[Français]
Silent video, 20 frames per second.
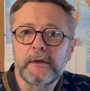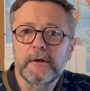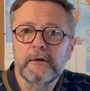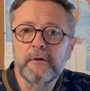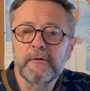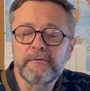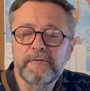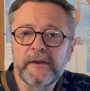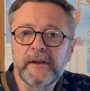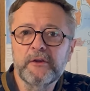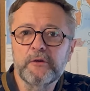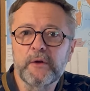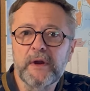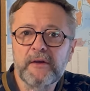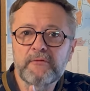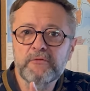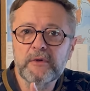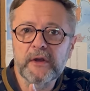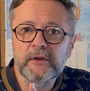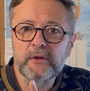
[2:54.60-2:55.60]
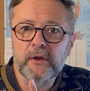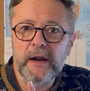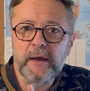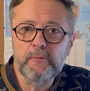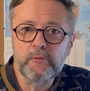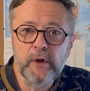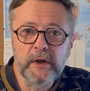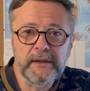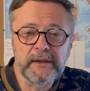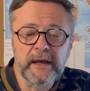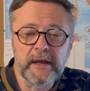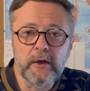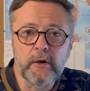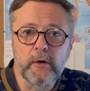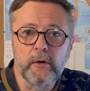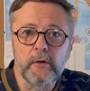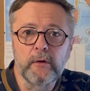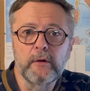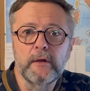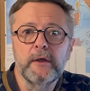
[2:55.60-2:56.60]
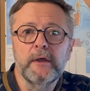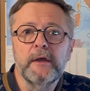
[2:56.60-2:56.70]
Le fait de l'avoir dans la boîte à gants